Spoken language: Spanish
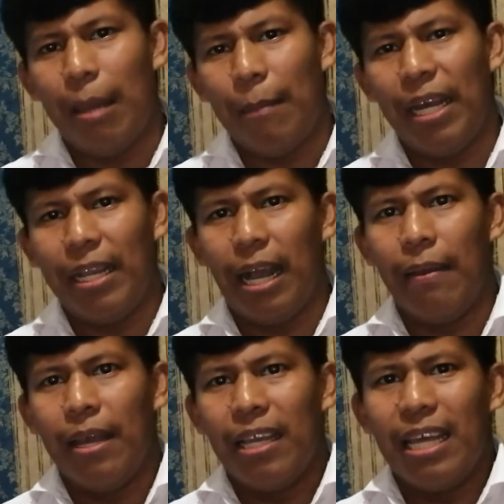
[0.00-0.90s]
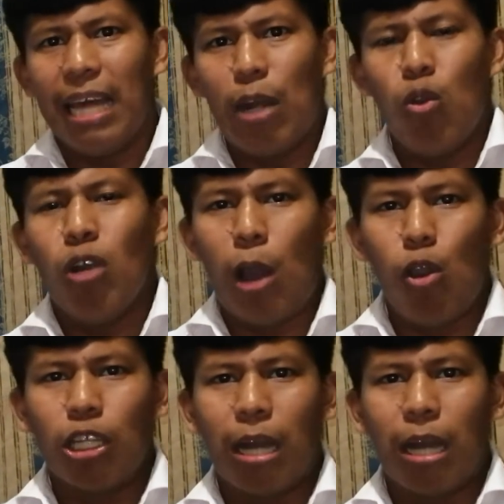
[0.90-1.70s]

de América que de alguna u